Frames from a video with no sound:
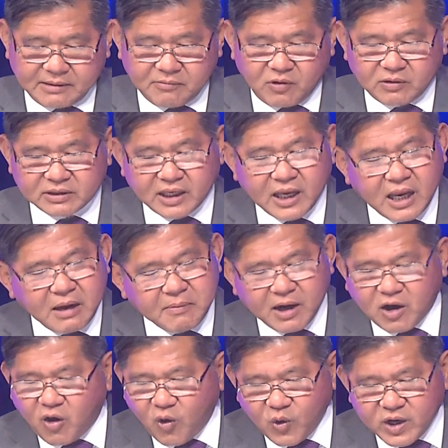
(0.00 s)
không trăm hai mươi mốt thế mà
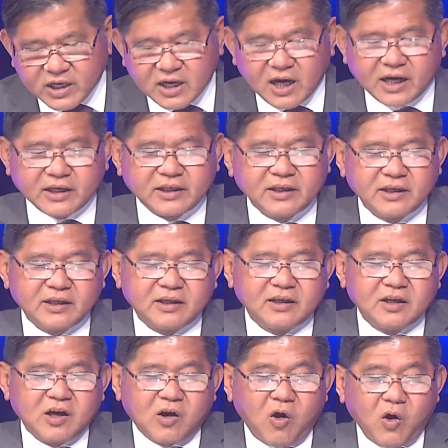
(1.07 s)
khối người,
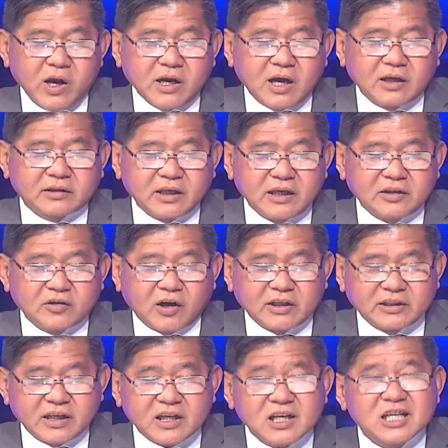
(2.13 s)
khối người tin rồi gì
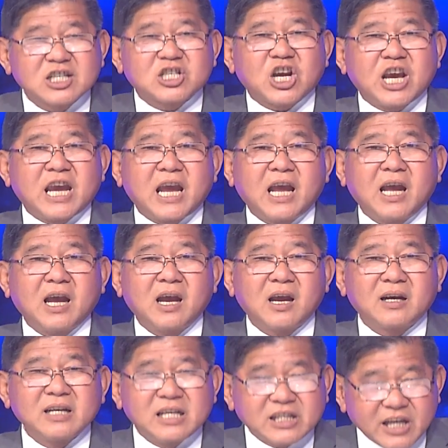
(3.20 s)
nhé, xe,
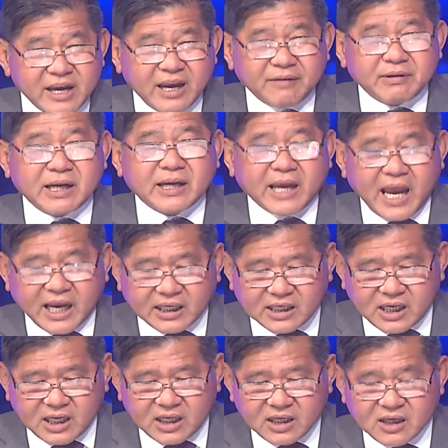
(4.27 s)
đi xe với người khác
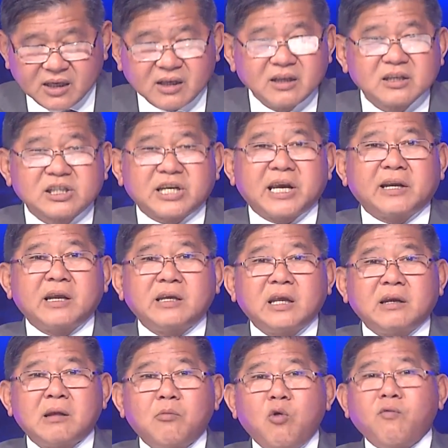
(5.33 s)
nữa, xe để gì,
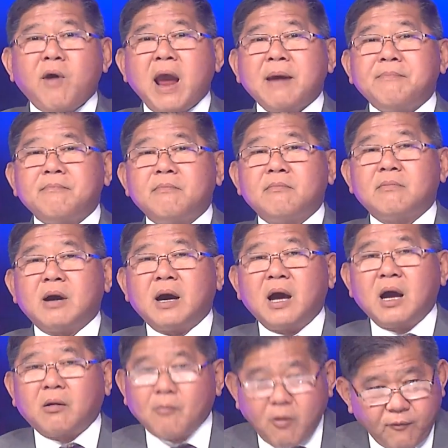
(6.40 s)
để bú phêm,
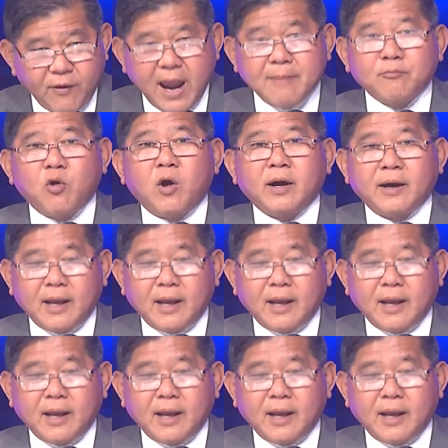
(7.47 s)
à, bú phêm luôn,